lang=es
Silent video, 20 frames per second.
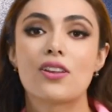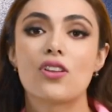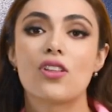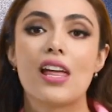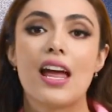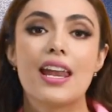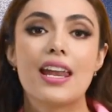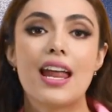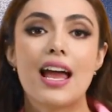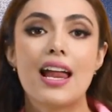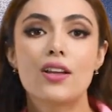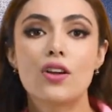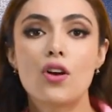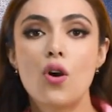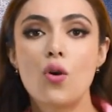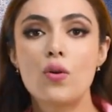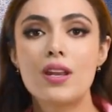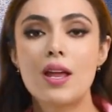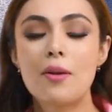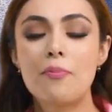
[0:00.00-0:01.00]
de
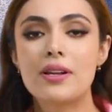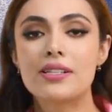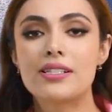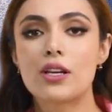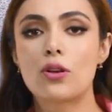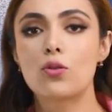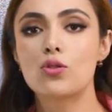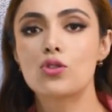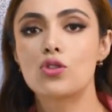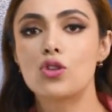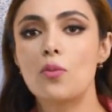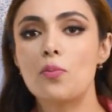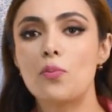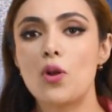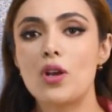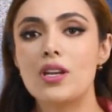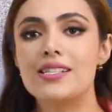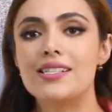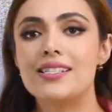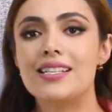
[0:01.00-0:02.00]
Analco, una
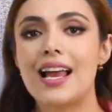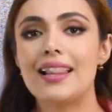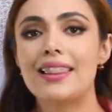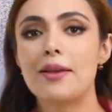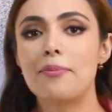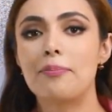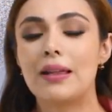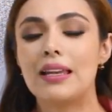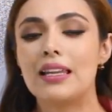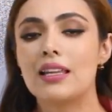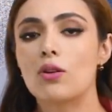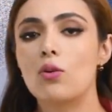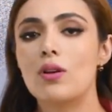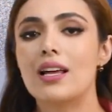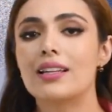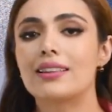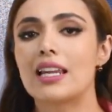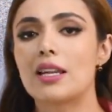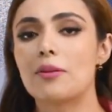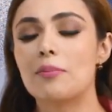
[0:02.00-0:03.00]
persecución policial de
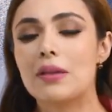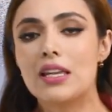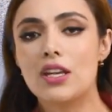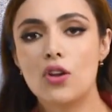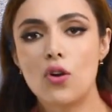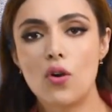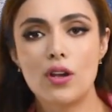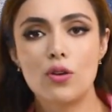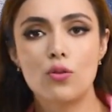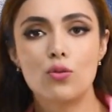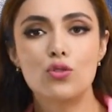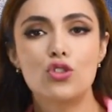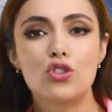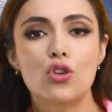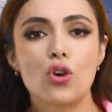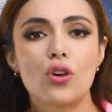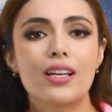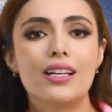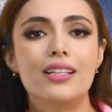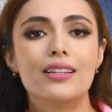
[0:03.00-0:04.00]
película terminó en
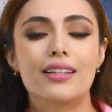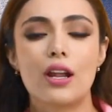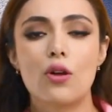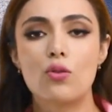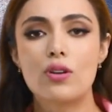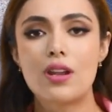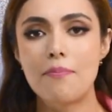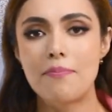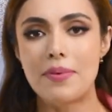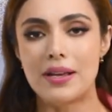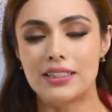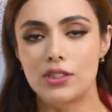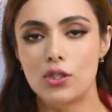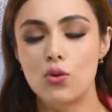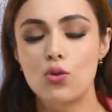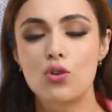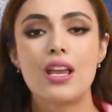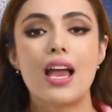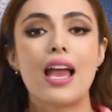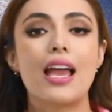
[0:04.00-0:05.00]
un choque entre una
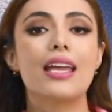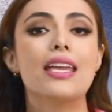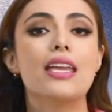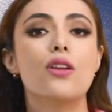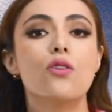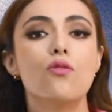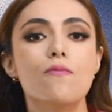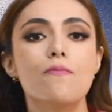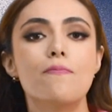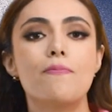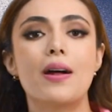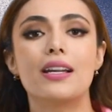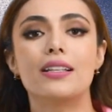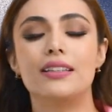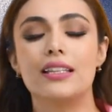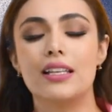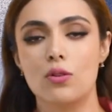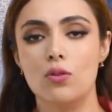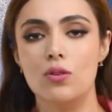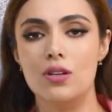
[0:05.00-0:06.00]
patrulla y un
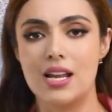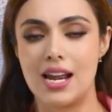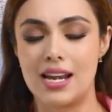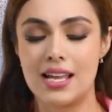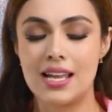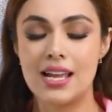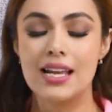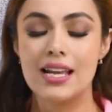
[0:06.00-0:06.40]
particular.